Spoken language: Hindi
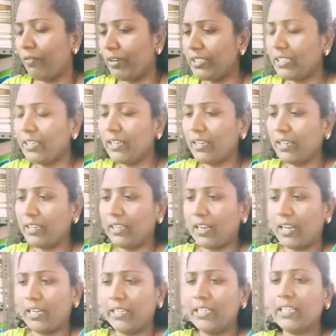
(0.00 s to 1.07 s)
वैसे
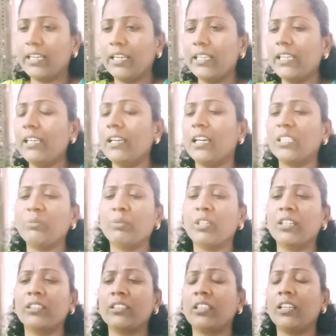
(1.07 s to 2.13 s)
लेखिका की
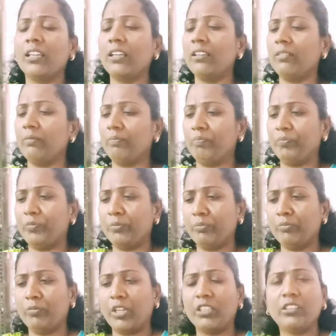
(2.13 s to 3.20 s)
आत्मकथा
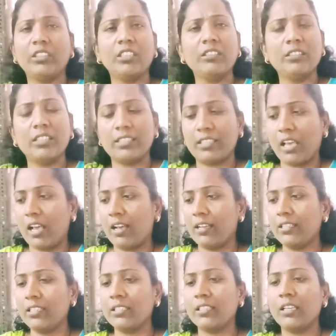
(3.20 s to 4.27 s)
अत्यंत
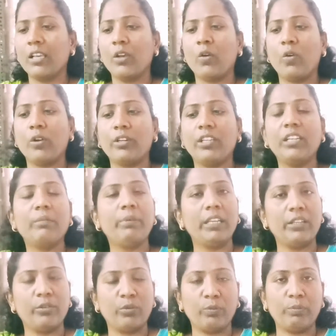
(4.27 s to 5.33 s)
साहस और
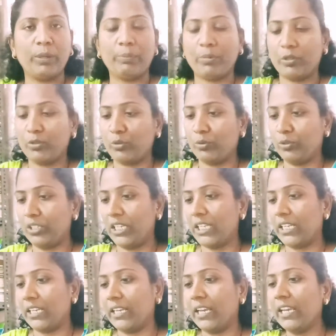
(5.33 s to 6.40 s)
निर्भीक रूप में प्रस्तुत की
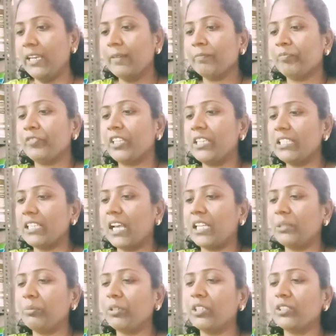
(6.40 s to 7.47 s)
गई है इस
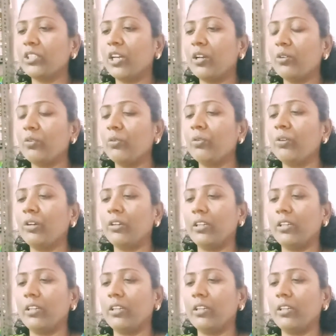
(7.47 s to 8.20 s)
आत्मकथा को